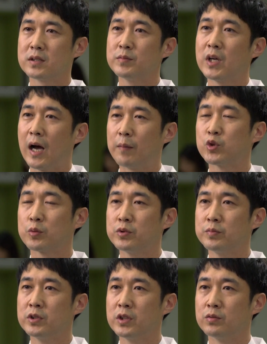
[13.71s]
심장 앞쪽
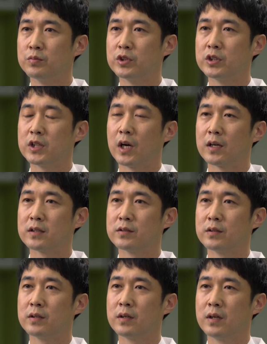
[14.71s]
부분이 움직이지
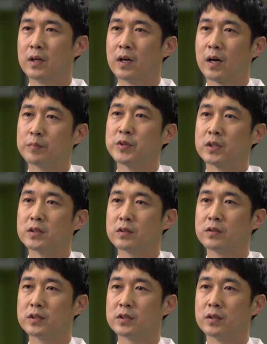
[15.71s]
않아서 갑자기
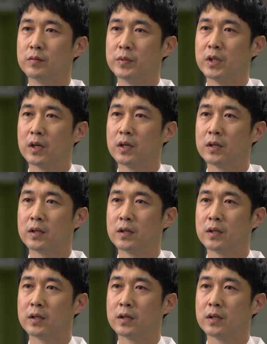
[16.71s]
쓰러지신 겁니다.